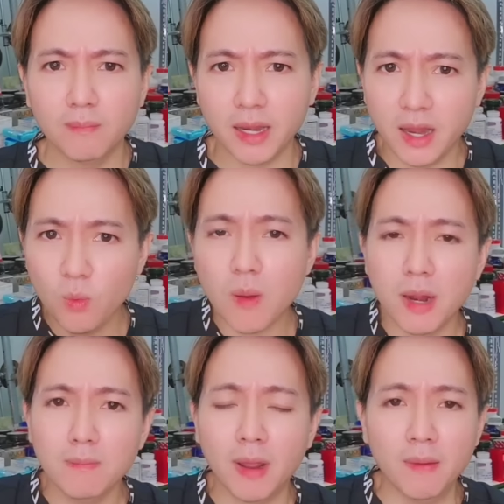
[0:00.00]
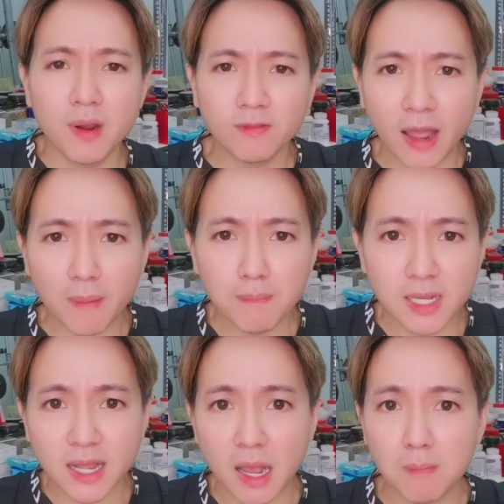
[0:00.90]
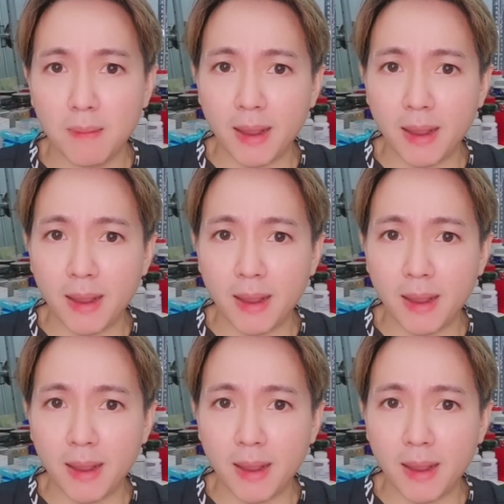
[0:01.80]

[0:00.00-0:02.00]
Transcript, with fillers: mày đi qua bên Mỹ bên Pháp mà sao mà